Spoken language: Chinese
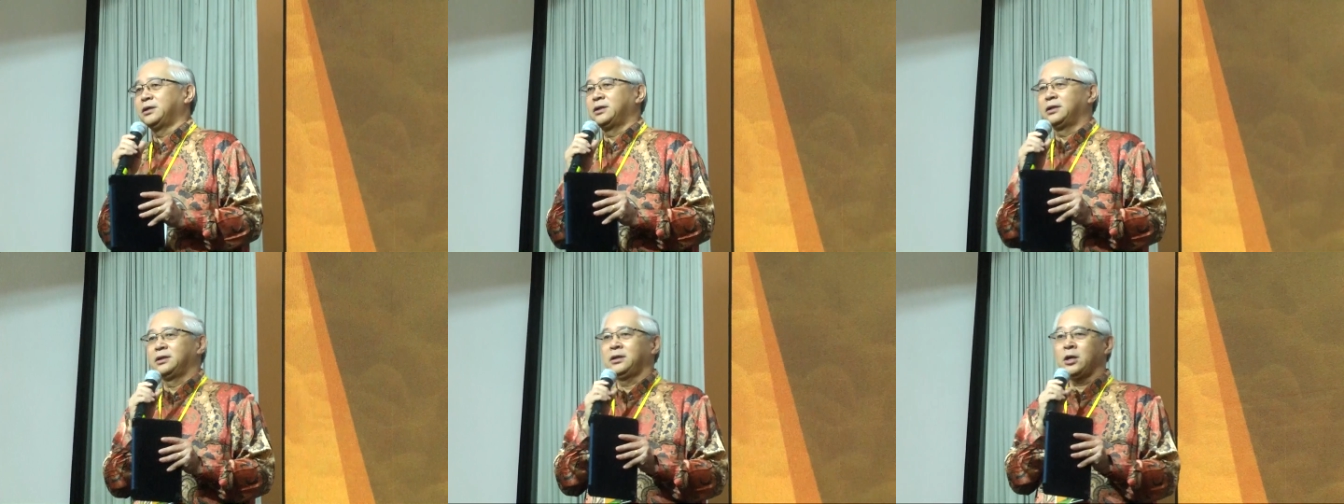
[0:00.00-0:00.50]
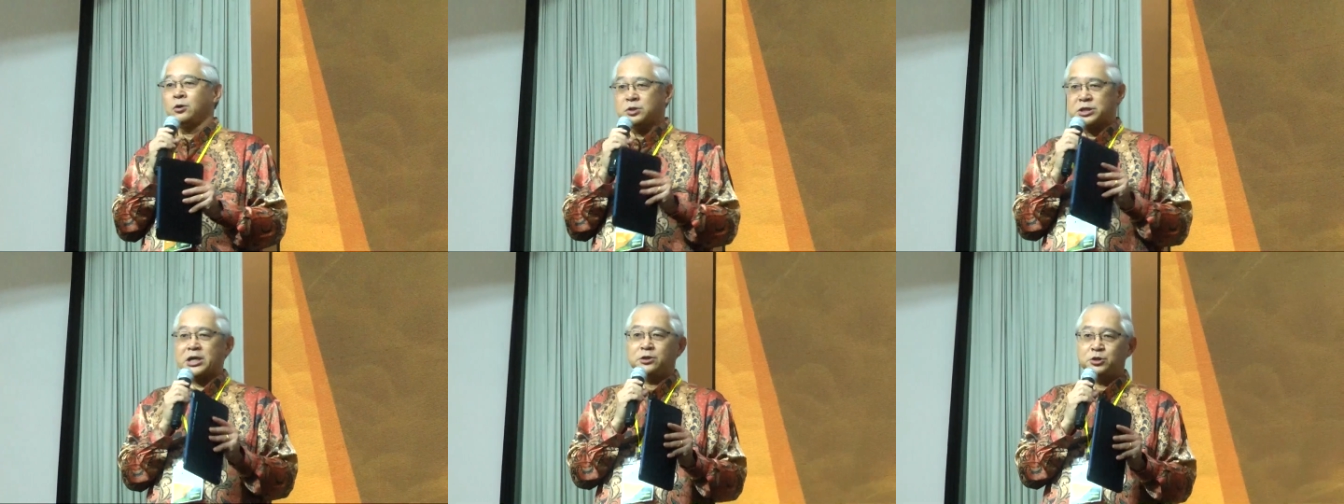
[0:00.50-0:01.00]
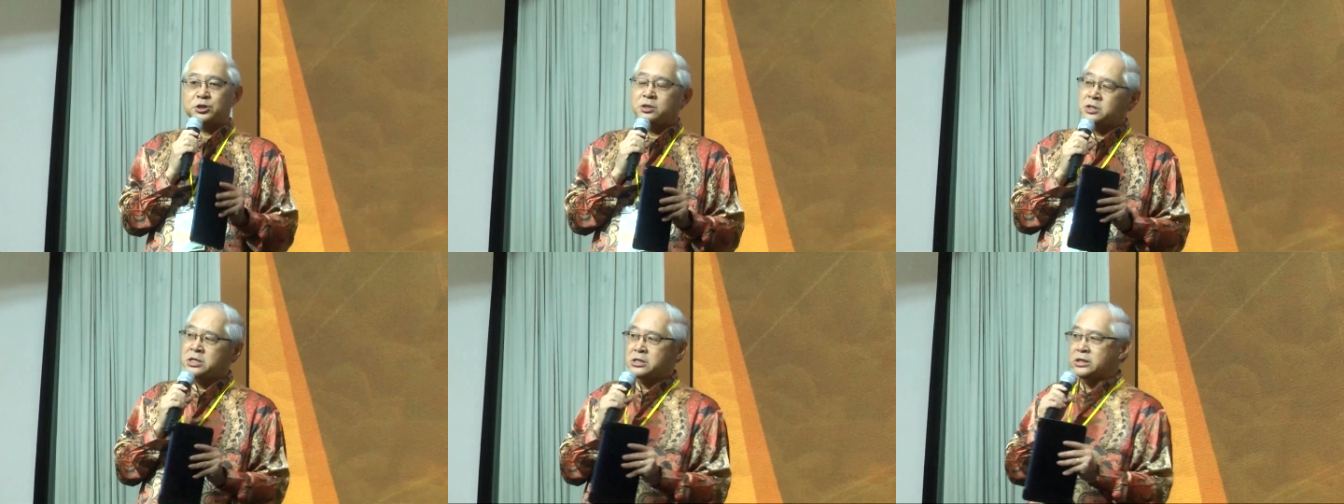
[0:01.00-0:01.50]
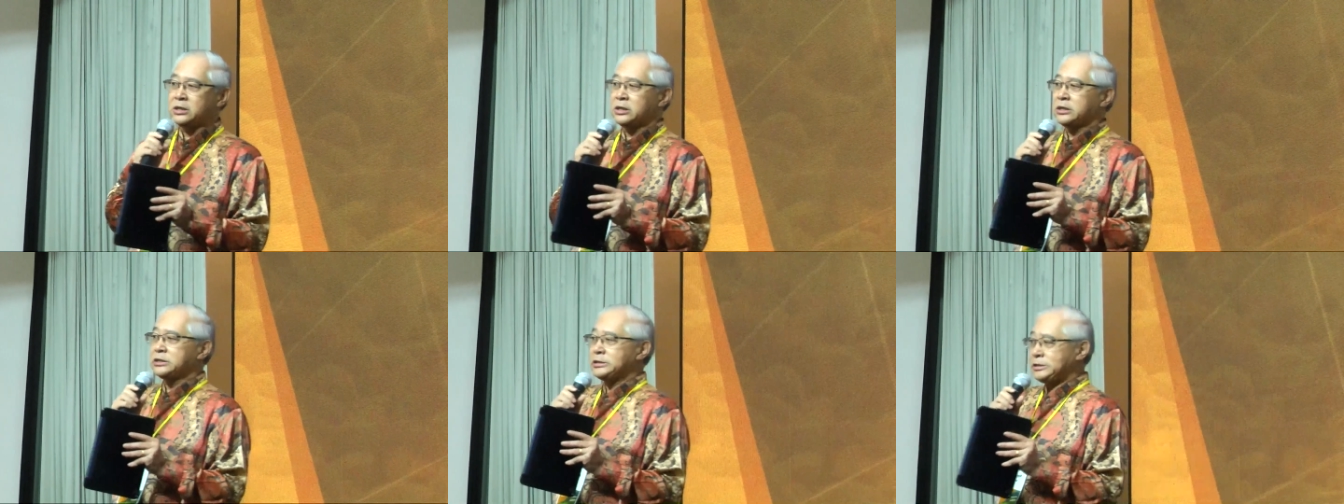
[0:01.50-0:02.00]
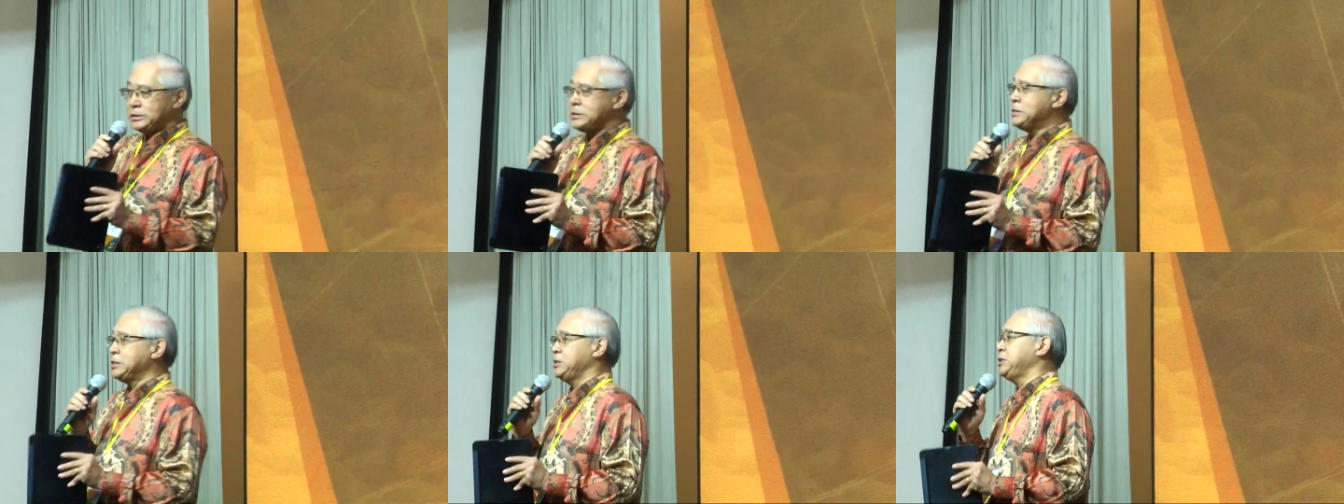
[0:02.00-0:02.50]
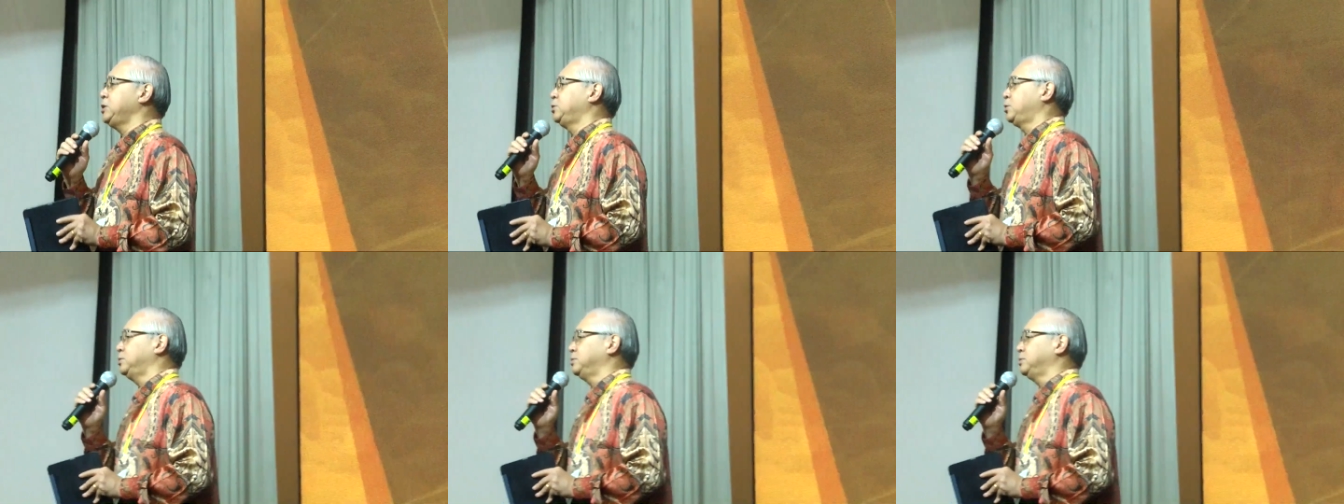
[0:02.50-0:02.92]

能够产生一个新的运动，